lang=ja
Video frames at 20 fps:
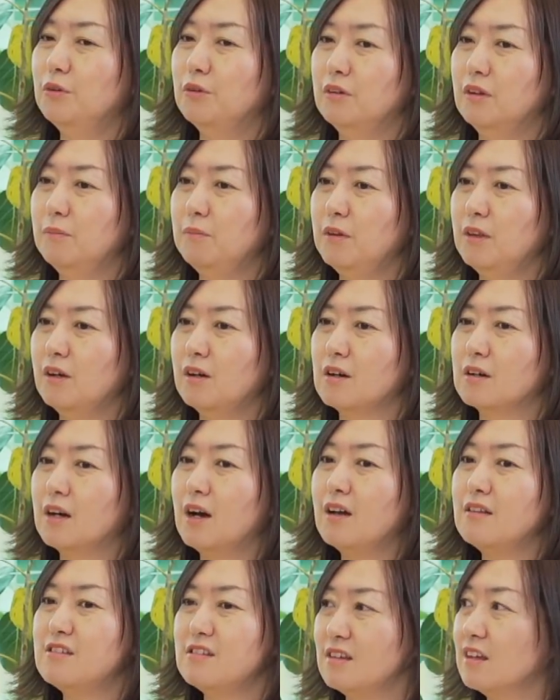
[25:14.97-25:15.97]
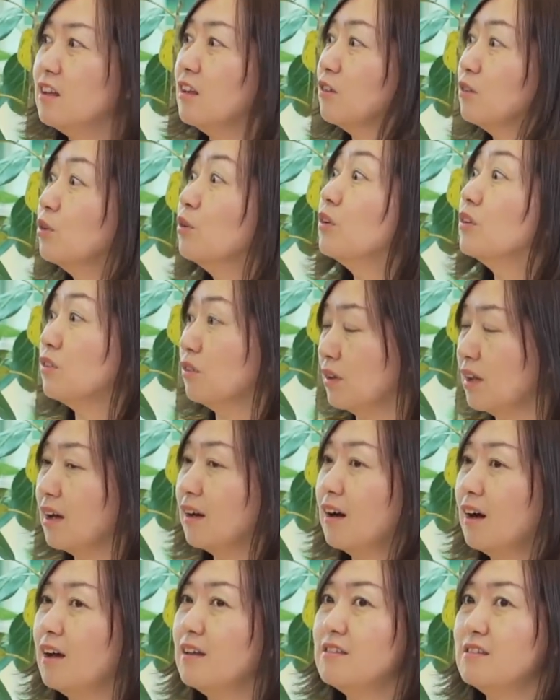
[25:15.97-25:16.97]
はい、やっぱなんか家事そうですね
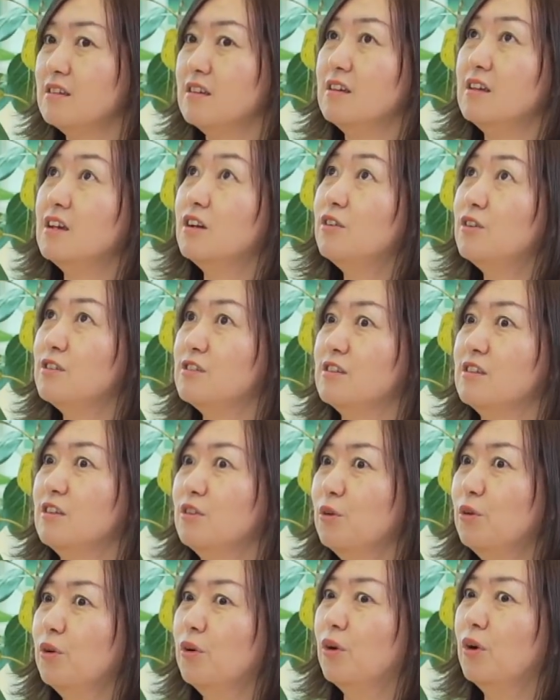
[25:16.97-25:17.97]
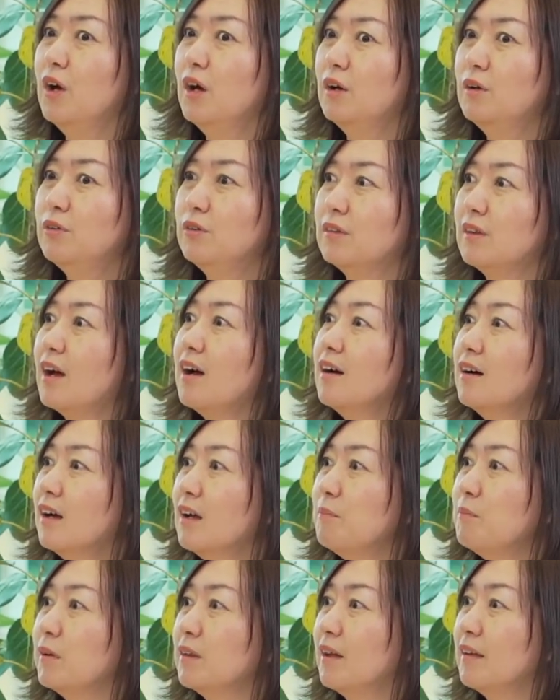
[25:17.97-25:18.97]
家事育児の負担が
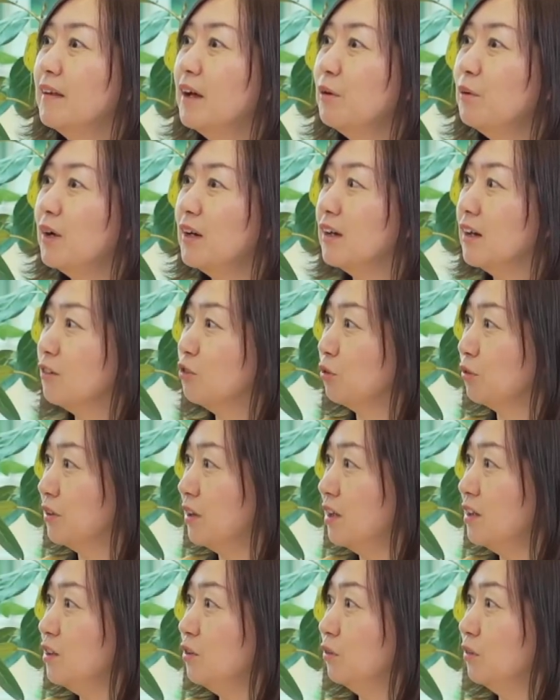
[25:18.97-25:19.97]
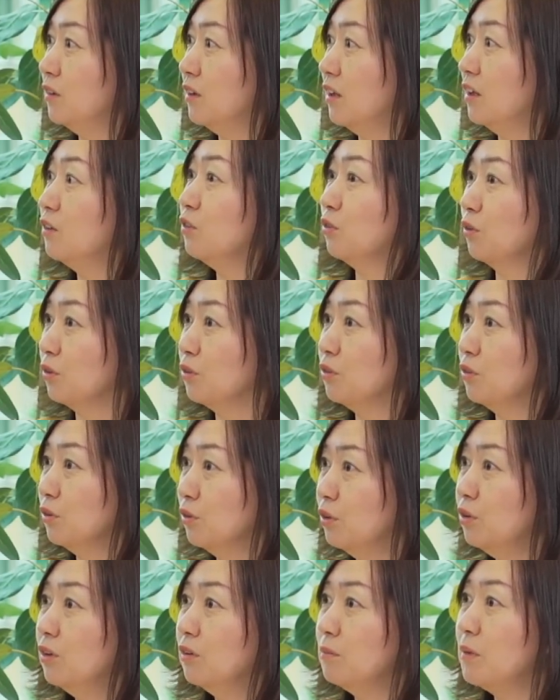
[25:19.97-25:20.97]
やっぱ7割が女性によっているという、